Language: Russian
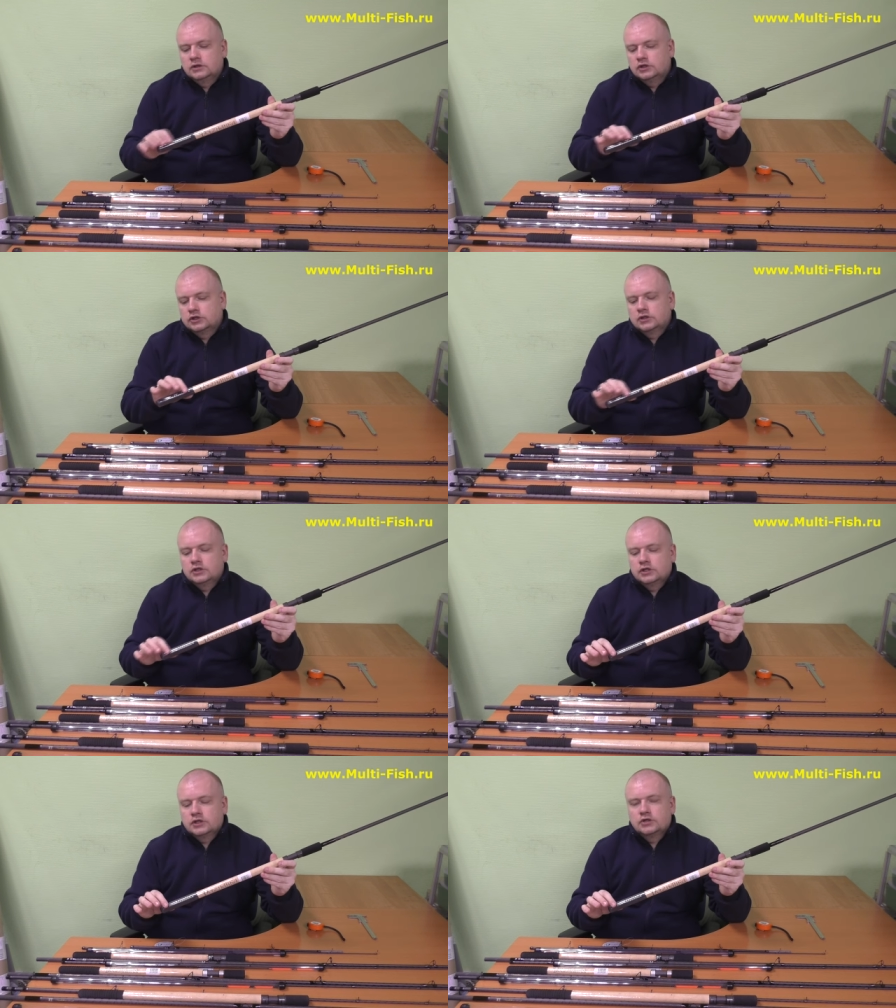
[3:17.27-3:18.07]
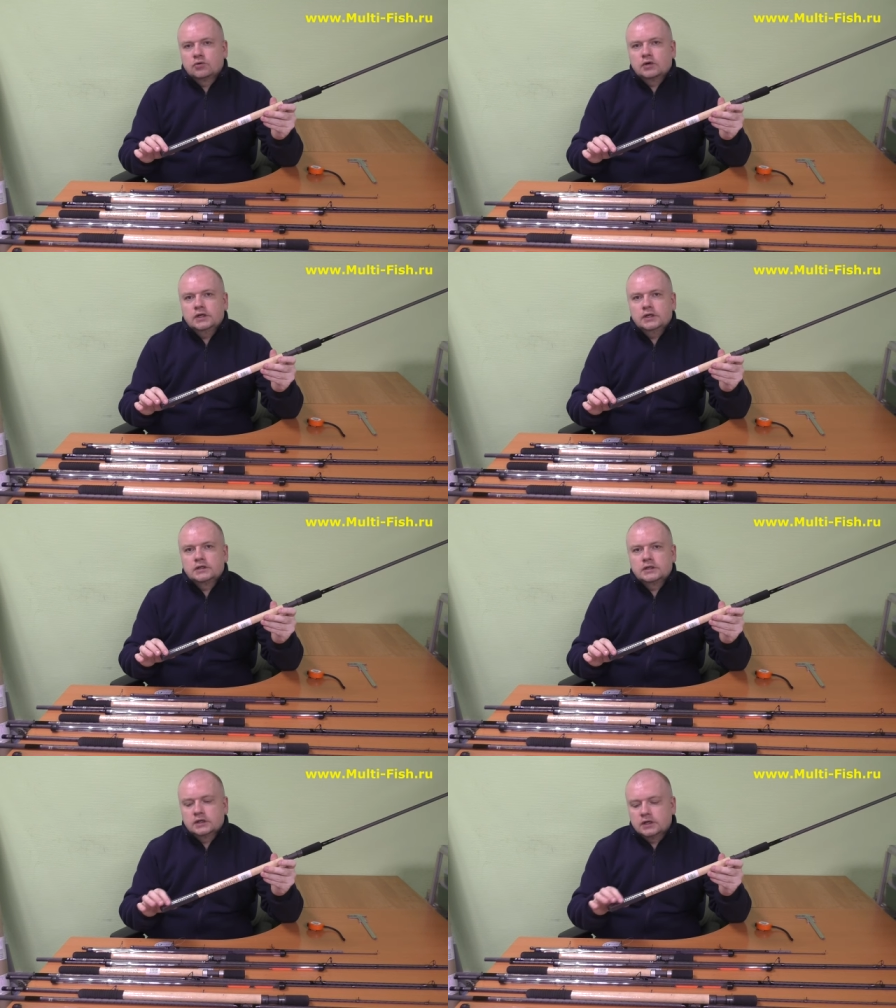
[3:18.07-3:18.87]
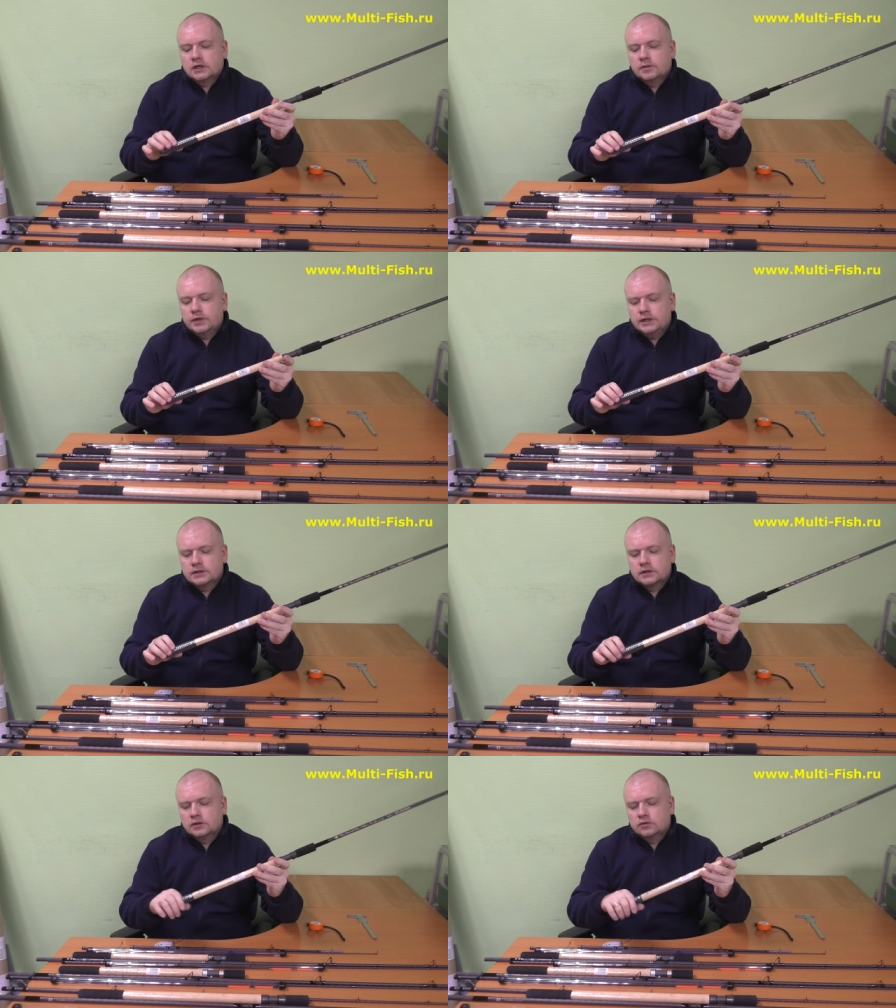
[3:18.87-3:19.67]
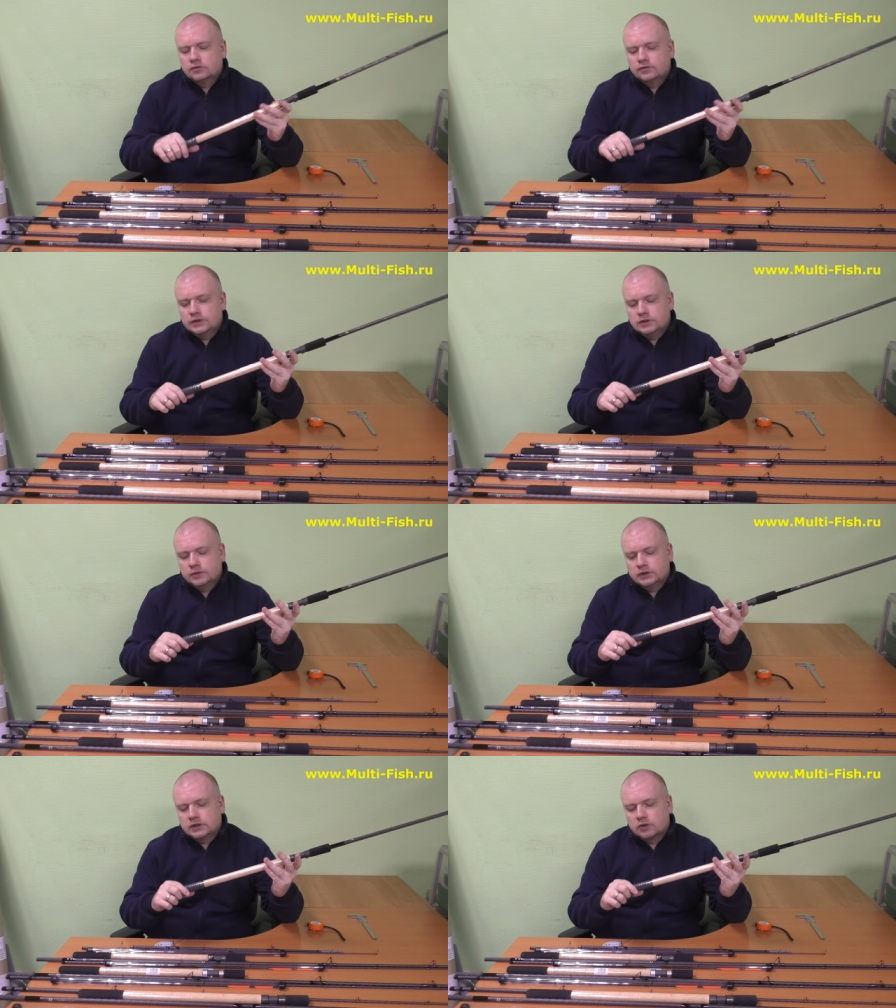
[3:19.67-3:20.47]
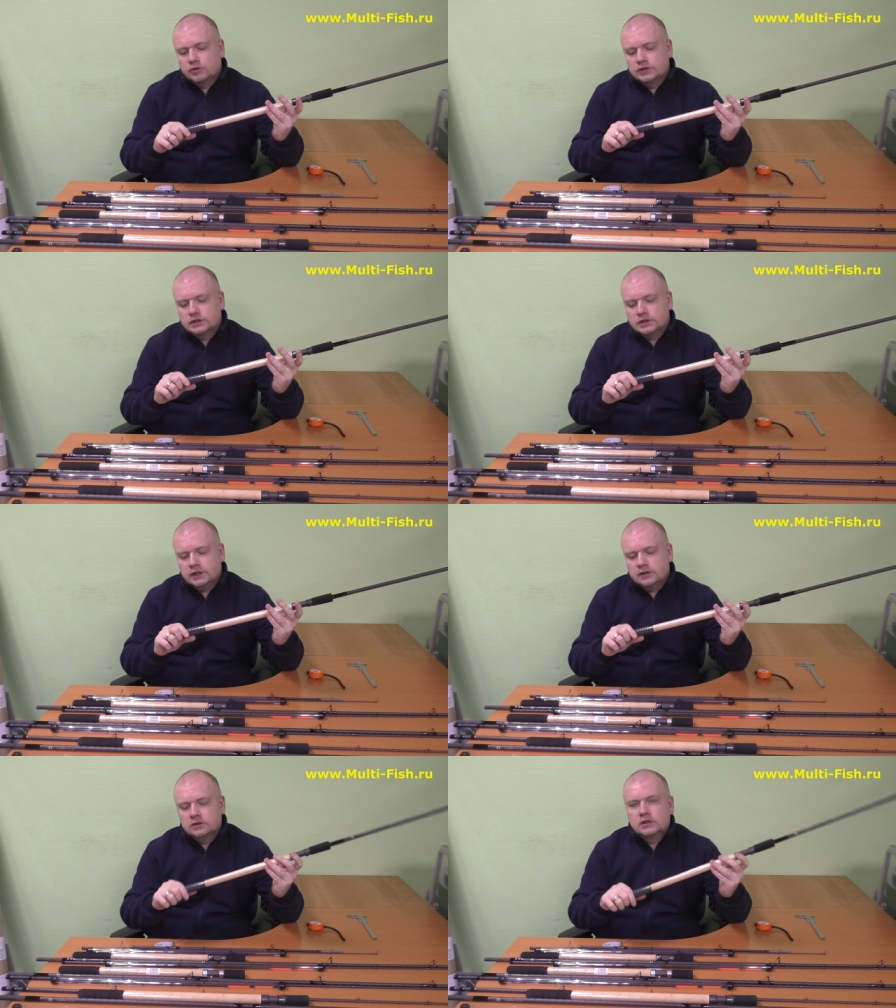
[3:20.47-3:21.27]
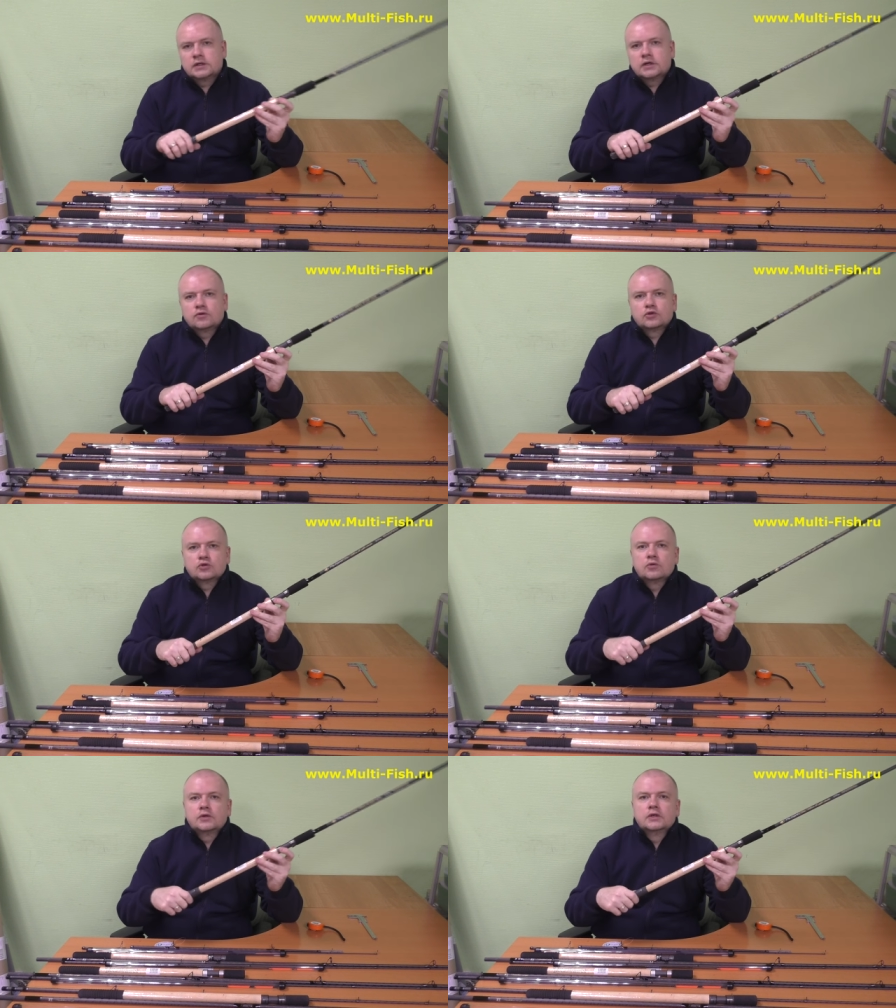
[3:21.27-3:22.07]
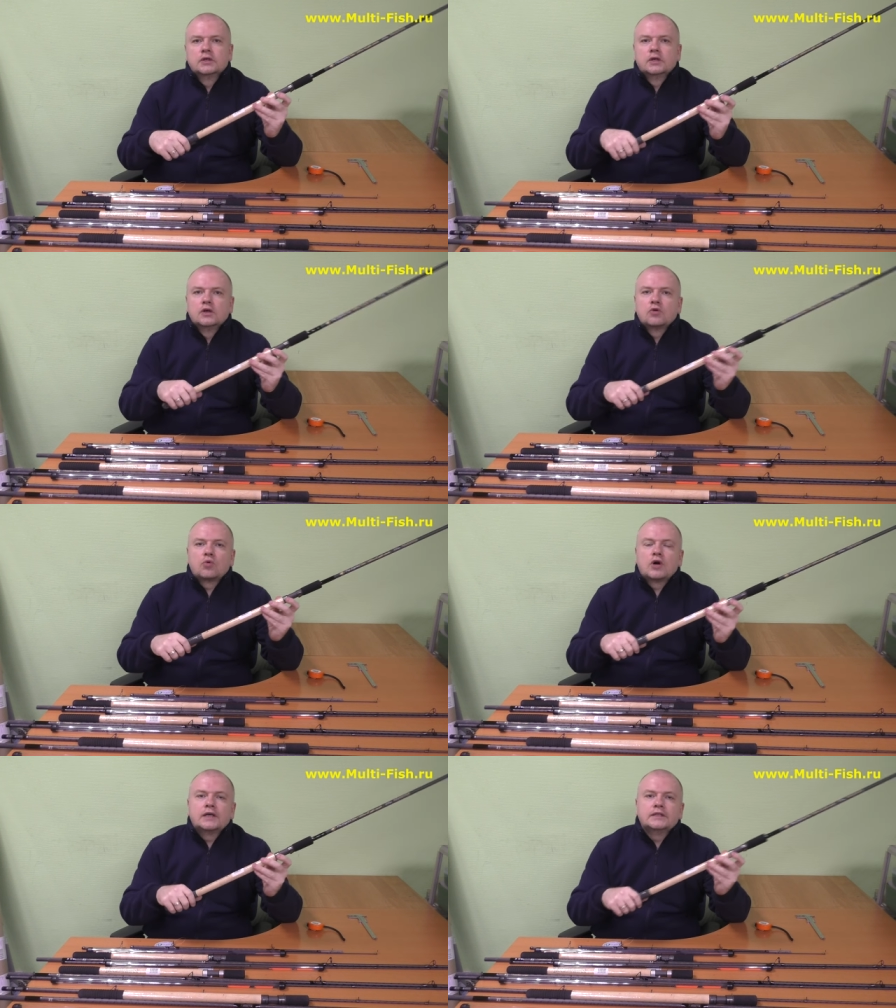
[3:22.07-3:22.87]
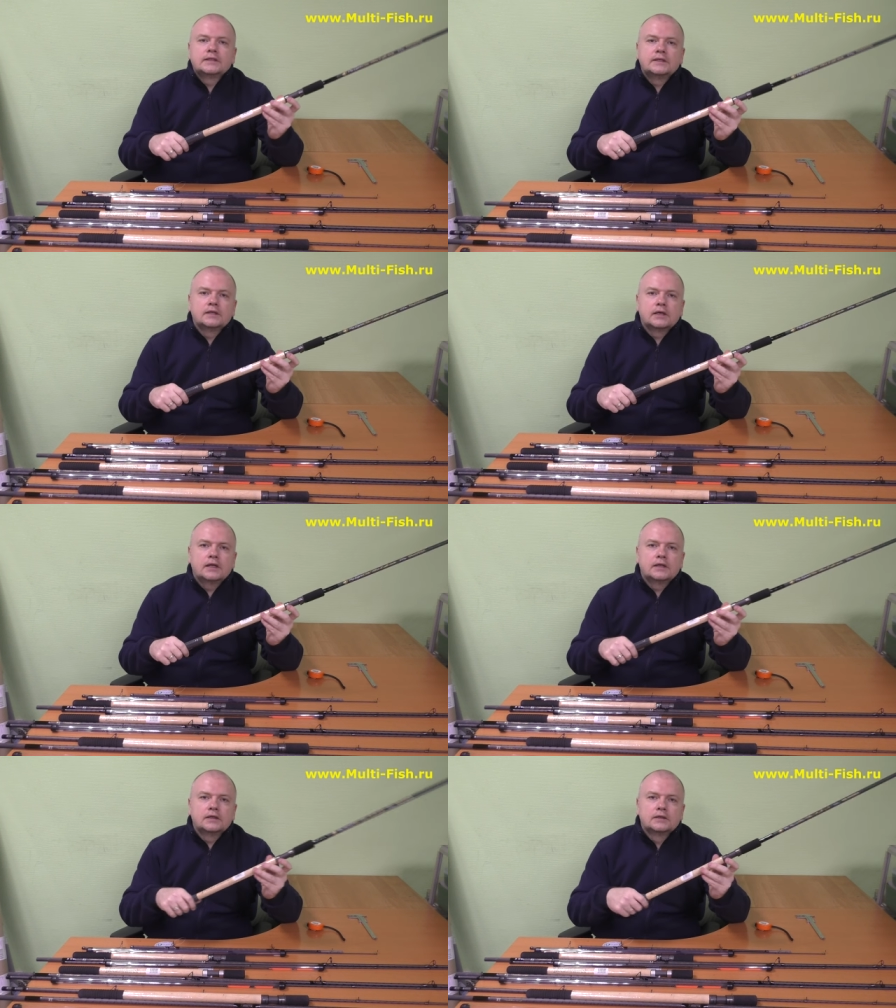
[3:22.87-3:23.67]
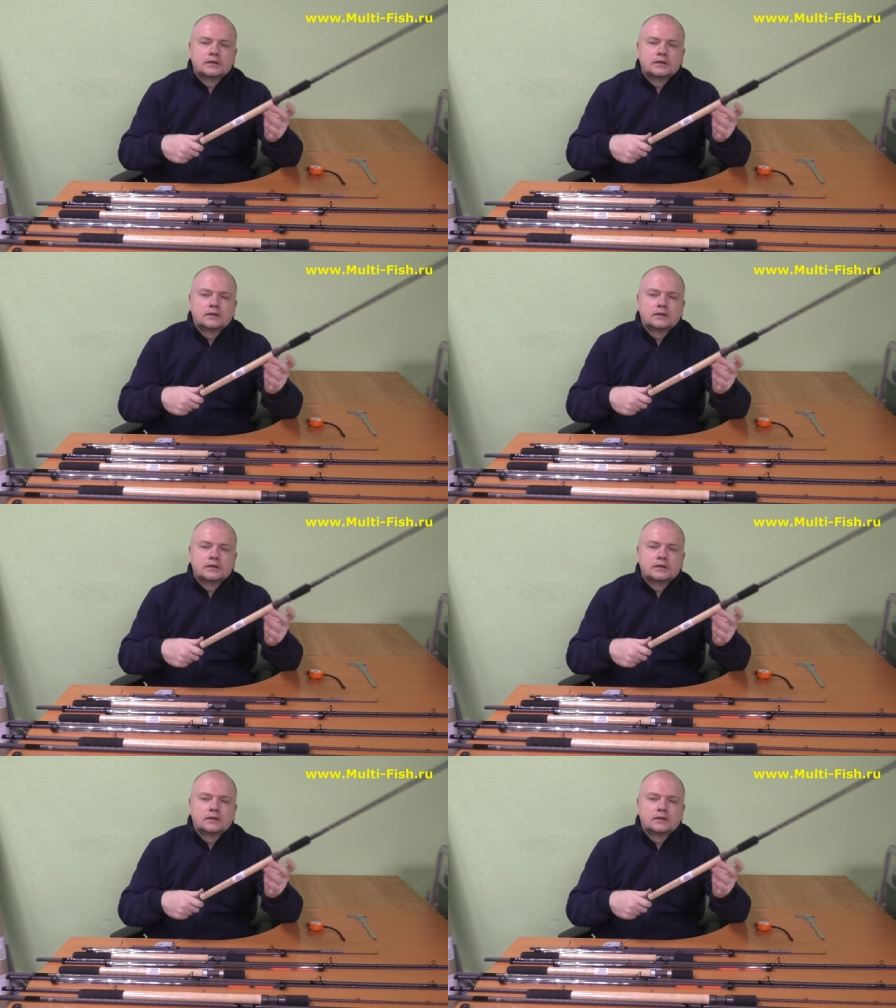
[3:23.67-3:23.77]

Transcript: нижняя часть рукояти, она ребристая, но, видимо, это такой дизайн для того, чтобы рука не слетала,